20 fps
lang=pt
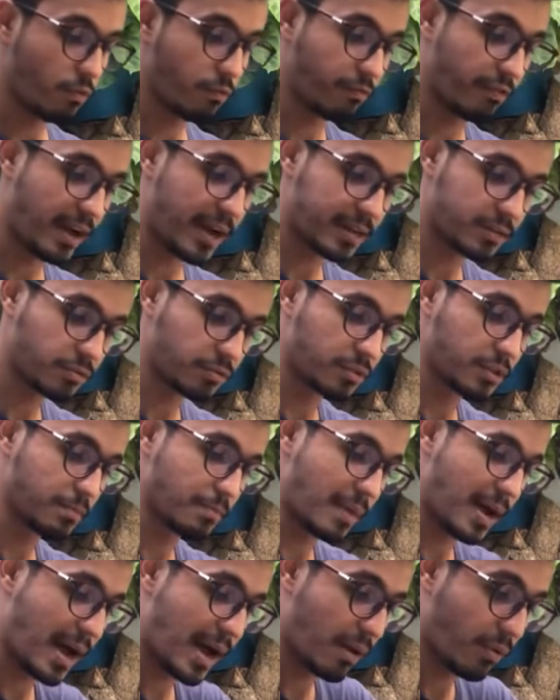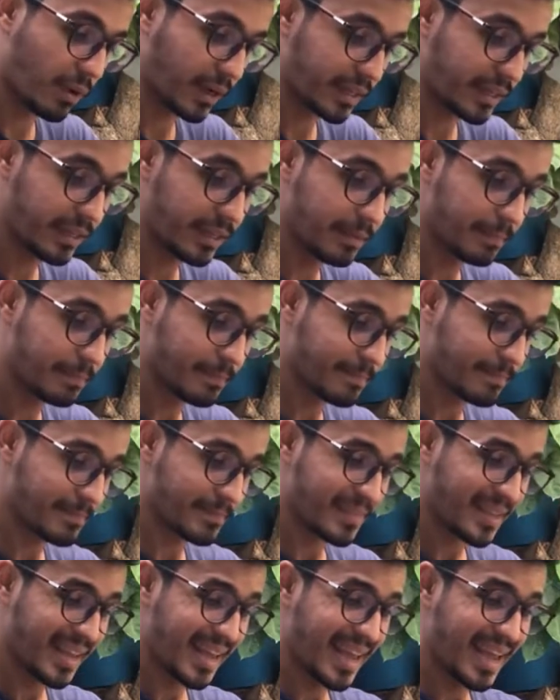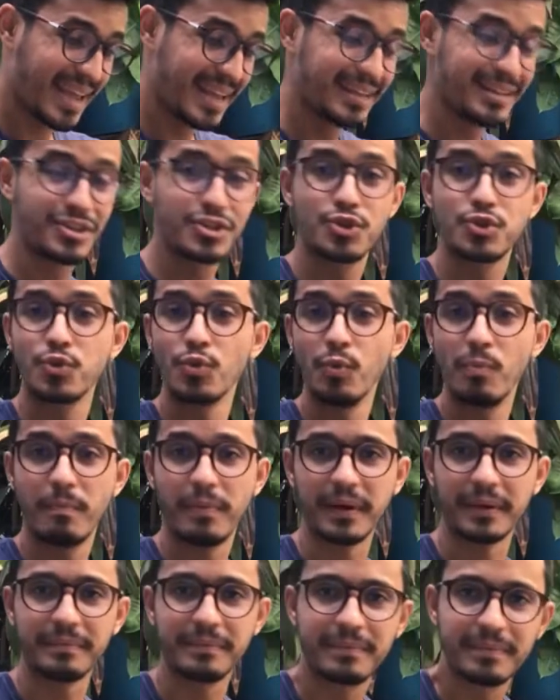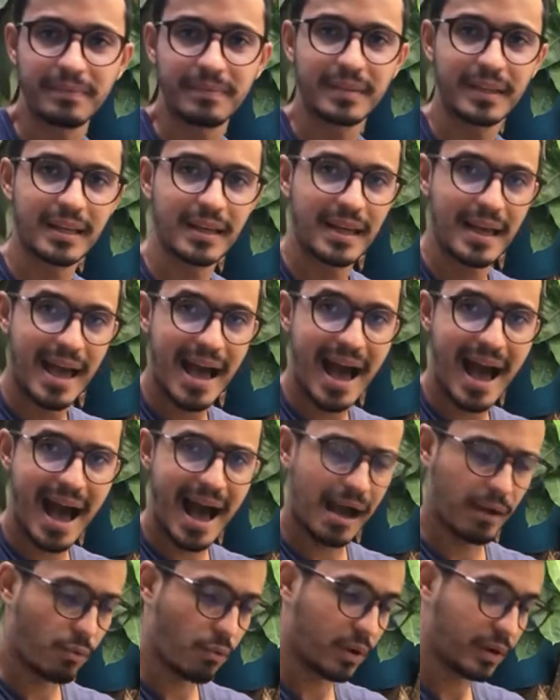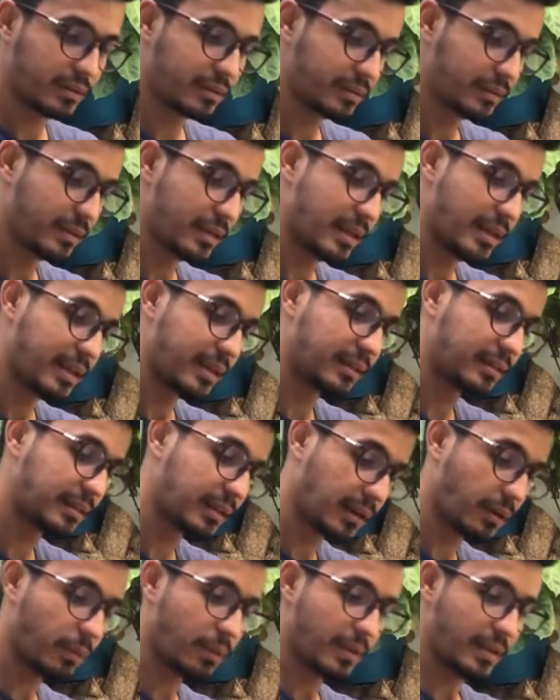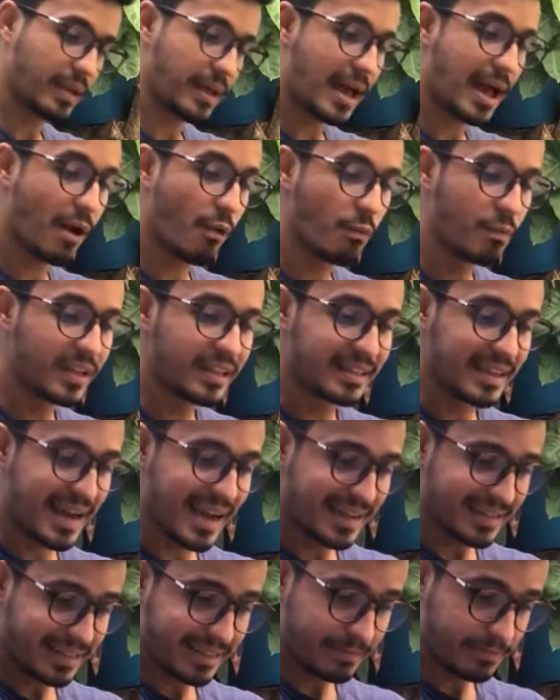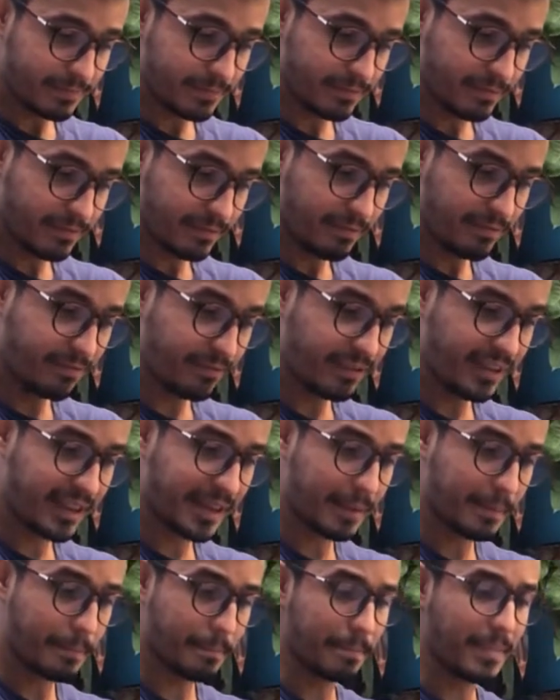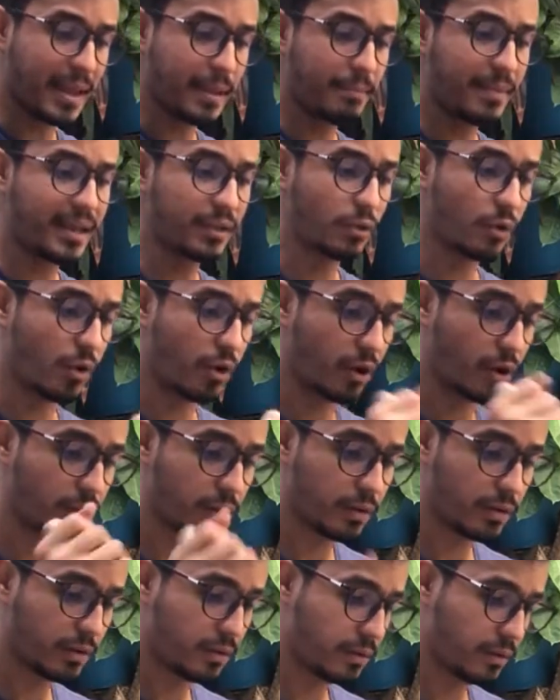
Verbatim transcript: O vaso de barro aqui ele chupa a água então a umidade fica bem menor.